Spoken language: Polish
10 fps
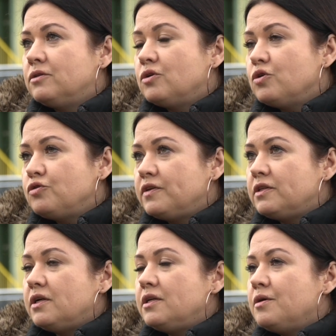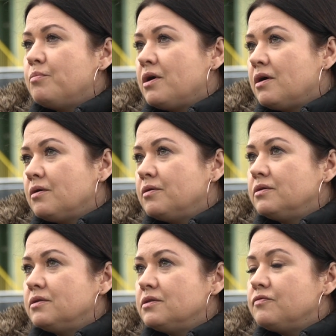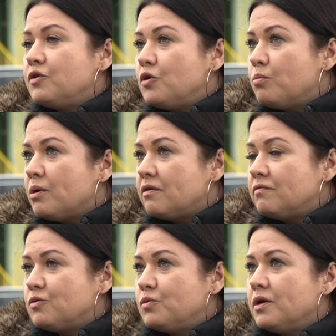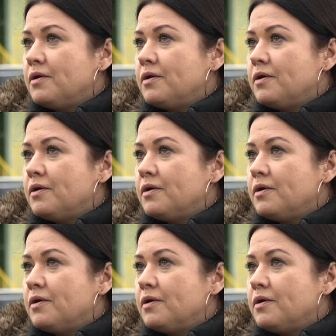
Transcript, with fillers: To oświetlenie ma y, swoją barwą